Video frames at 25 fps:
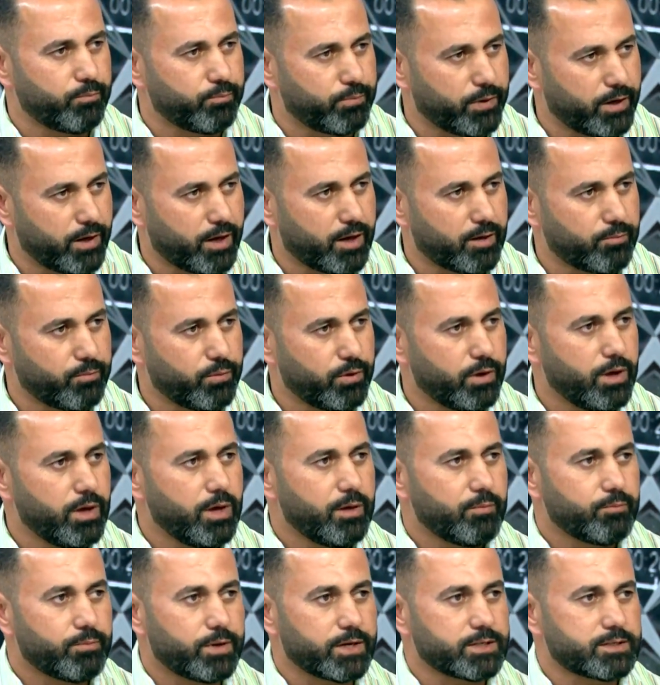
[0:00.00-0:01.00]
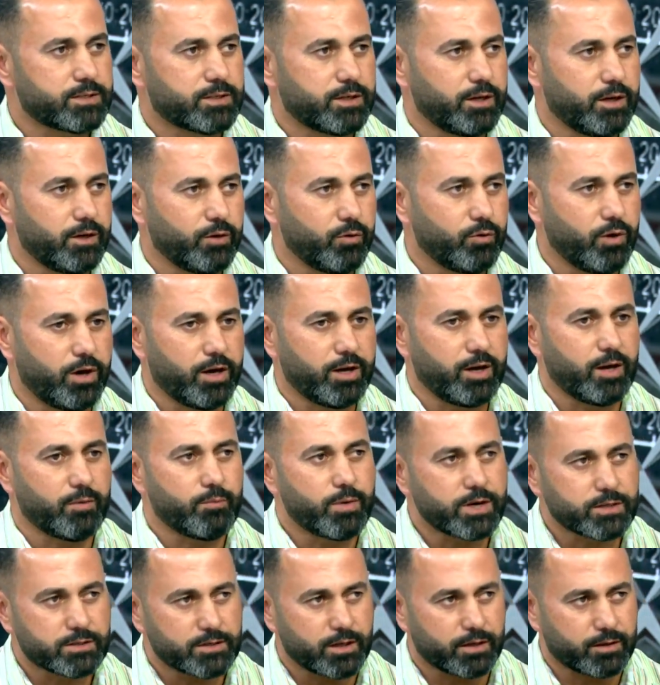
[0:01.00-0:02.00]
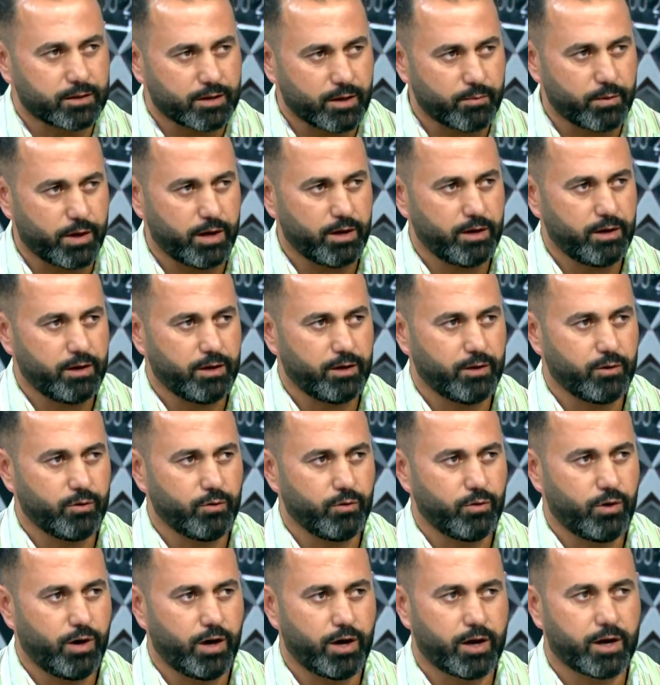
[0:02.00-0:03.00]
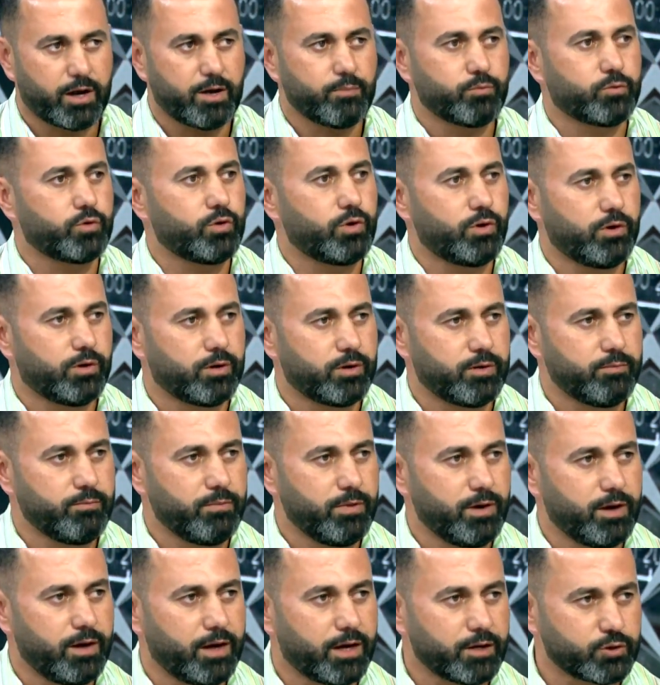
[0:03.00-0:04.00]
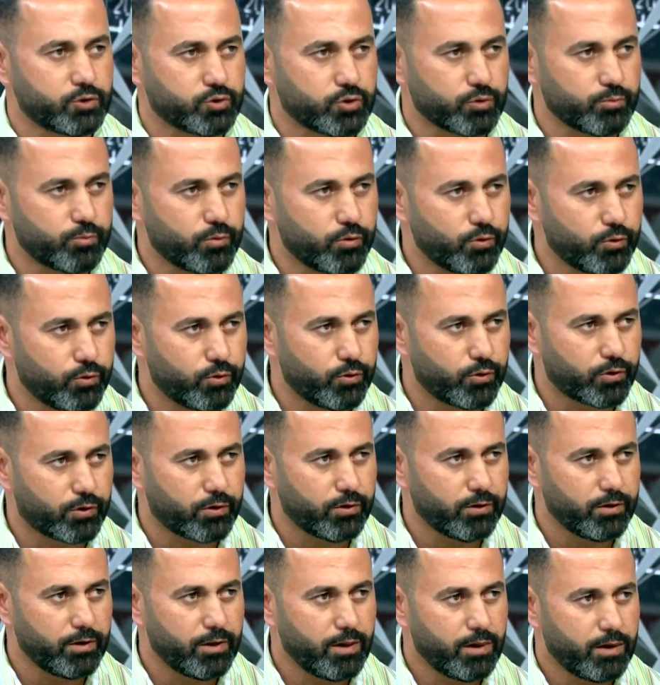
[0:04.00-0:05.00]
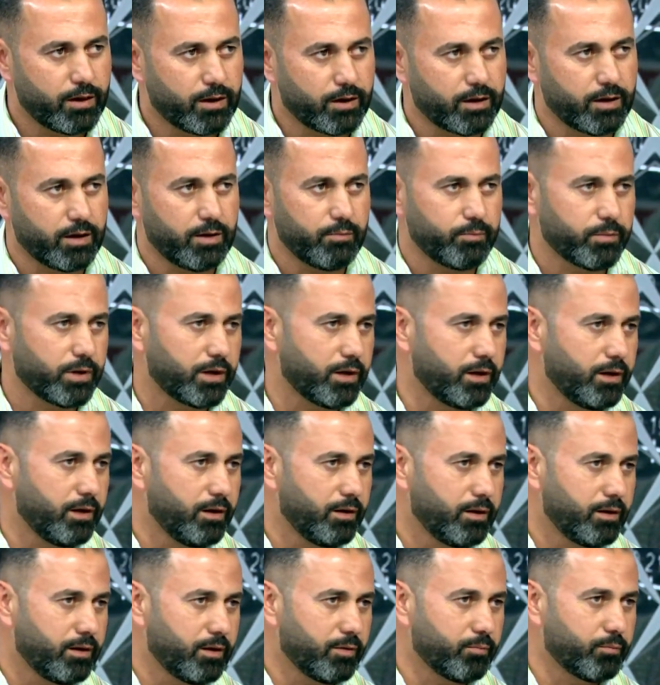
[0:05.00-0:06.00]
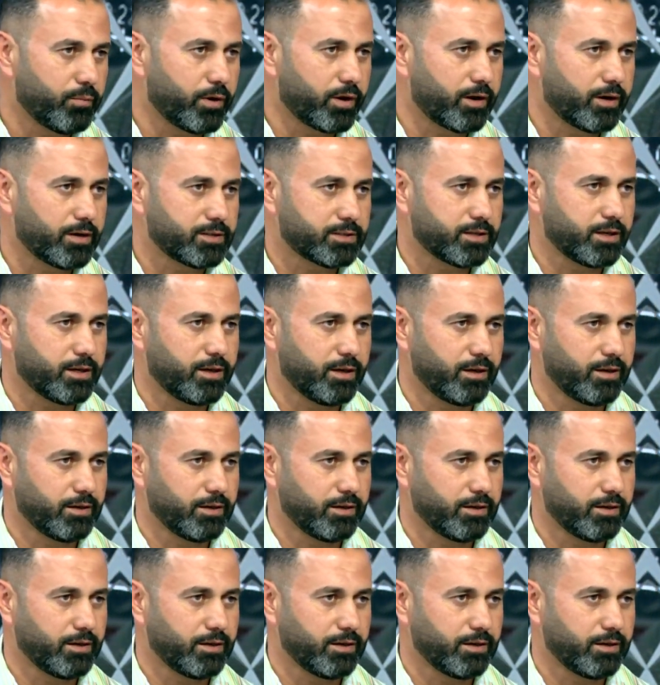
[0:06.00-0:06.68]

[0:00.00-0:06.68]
بيلعب بس انه انا المقصد تبعي انه حرام تحرم هالجمهور اه من مباراه طيب. زي هاي